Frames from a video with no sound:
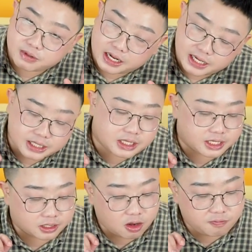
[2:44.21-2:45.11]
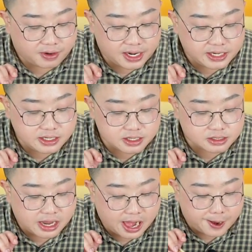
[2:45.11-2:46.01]
này thì có vẻ như
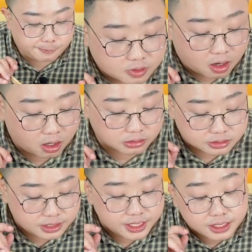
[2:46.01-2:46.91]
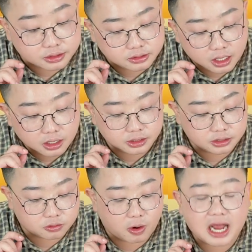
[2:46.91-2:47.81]
là họ chiên hơi
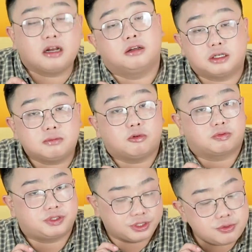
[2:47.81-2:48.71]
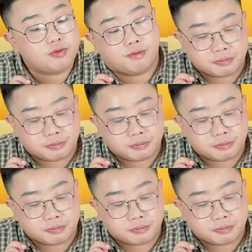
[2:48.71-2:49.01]
quá lửa một xíu,